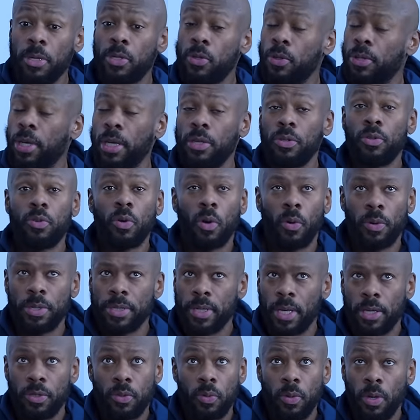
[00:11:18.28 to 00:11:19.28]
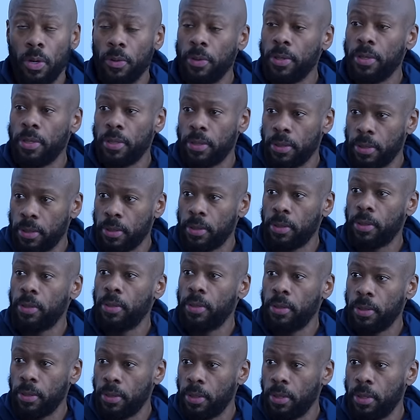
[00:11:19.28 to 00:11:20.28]
mais il s'entraîne dur, ouais, c'est un tueur. C'était un malade
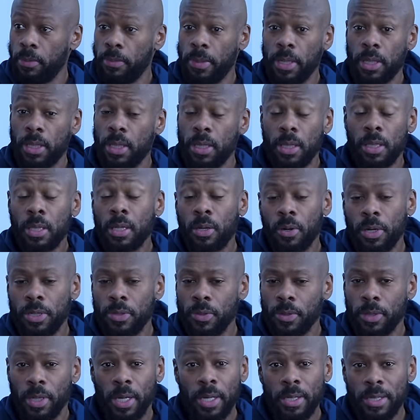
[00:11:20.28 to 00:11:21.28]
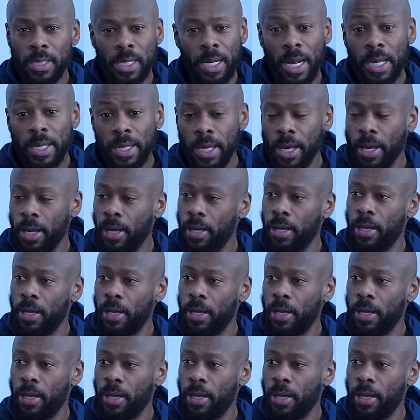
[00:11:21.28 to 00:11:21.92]
mental, tu vois. Mec, quand il s'entraîne, c'est la guerre. Hein.